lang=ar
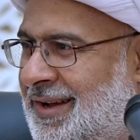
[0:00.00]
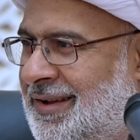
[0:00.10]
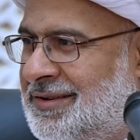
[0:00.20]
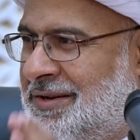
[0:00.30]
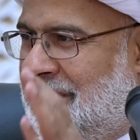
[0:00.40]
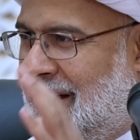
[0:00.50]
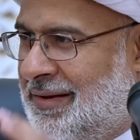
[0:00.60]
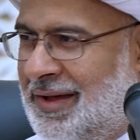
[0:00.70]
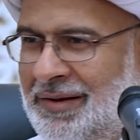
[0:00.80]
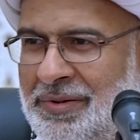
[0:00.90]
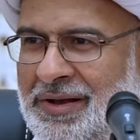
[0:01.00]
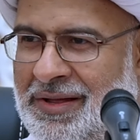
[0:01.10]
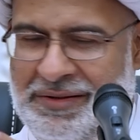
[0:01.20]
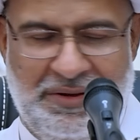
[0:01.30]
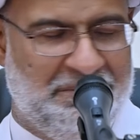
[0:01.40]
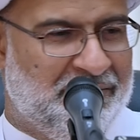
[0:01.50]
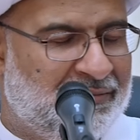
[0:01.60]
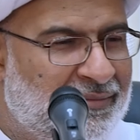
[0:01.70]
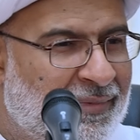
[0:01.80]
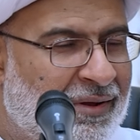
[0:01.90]
اجي بعدين بالندم
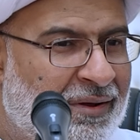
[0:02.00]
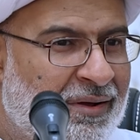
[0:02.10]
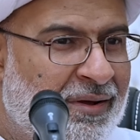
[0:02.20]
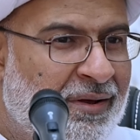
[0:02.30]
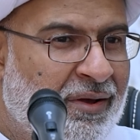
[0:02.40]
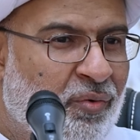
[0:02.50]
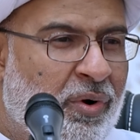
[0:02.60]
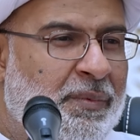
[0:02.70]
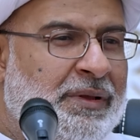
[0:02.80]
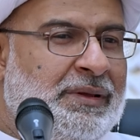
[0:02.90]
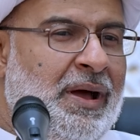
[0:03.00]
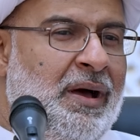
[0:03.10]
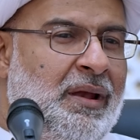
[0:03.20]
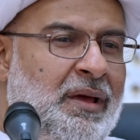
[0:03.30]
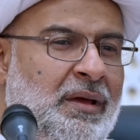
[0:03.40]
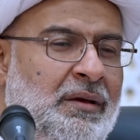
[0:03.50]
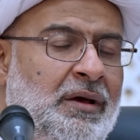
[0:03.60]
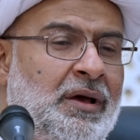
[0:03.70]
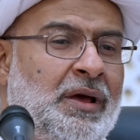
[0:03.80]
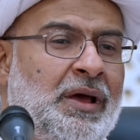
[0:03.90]
وبالتالي
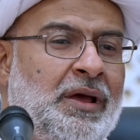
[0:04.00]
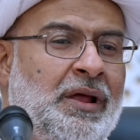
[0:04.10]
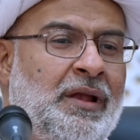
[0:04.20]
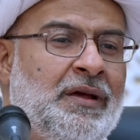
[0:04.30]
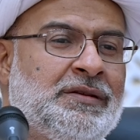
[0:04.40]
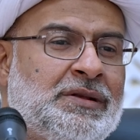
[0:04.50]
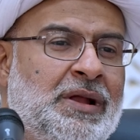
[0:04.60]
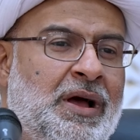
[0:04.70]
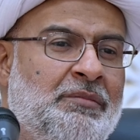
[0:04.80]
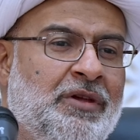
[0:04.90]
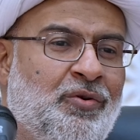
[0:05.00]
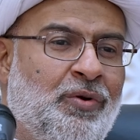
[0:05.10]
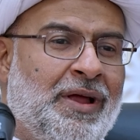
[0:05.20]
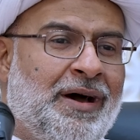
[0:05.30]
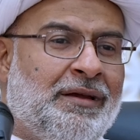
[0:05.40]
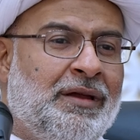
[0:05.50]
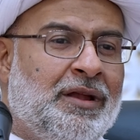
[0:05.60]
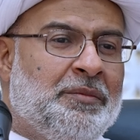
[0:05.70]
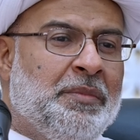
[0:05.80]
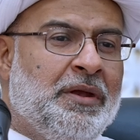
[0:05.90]
الاسلام يقول
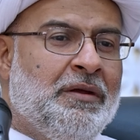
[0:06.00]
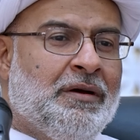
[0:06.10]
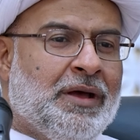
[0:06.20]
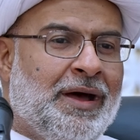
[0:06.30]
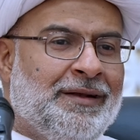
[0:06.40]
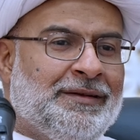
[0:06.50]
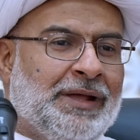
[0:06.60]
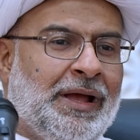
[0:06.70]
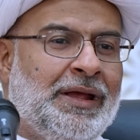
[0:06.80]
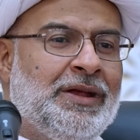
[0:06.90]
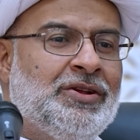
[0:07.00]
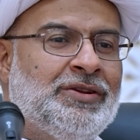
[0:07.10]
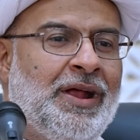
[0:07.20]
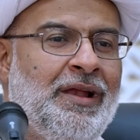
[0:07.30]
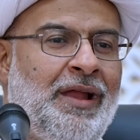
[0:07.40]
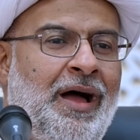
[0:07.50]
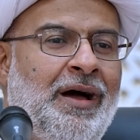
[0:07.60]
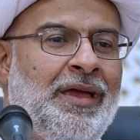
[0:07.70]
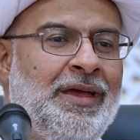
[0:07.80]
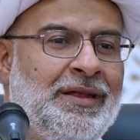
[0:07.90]
اريد منك ان تعيش
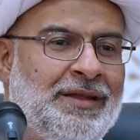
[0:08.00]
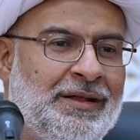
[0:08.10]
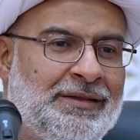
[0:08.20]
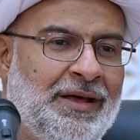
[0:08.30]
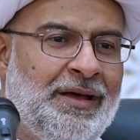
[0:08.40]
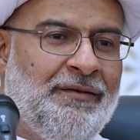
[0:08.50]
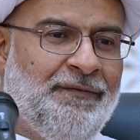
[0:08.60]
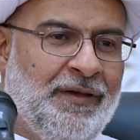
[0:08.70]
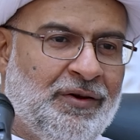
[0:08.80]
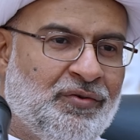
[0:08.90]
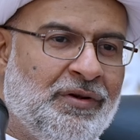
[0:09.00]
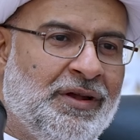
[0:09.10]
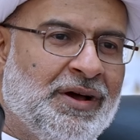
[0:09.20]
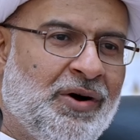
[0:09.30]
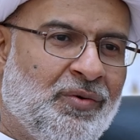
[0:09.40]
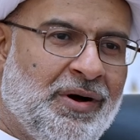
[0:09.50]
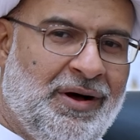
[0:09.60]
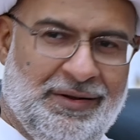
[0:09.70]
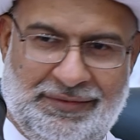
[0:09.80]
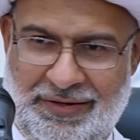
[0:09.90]
العقيده في كل
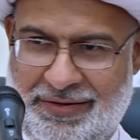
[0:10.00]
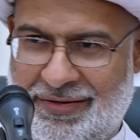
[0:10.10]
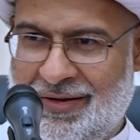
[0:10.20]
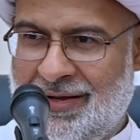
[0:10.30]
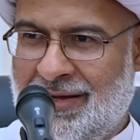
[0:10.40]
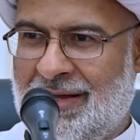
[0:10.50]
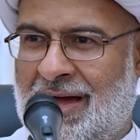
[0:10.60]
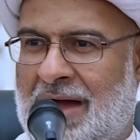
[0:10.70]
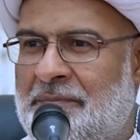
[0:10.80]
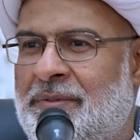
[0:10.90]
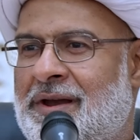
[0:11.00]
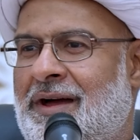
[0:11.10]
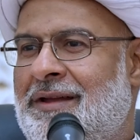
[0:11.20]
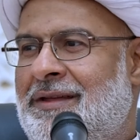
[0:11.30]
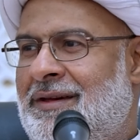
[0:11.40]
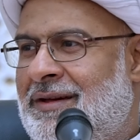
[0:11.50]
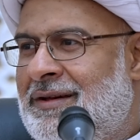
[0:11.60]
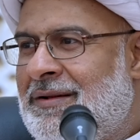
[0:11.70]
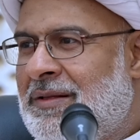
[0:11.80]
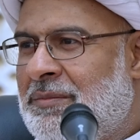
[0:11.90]
اوقاتك عبر
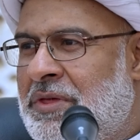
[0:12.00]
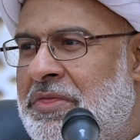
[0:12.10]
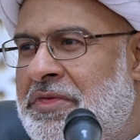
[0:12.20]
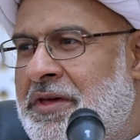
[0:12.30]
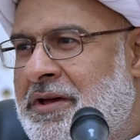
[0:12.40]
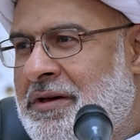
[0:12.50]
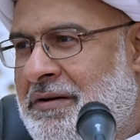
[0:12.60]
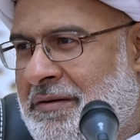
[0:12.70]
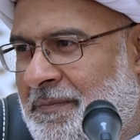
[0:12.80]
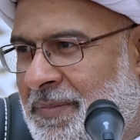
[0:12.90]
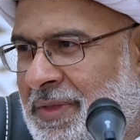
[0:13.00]
عنها بالذكر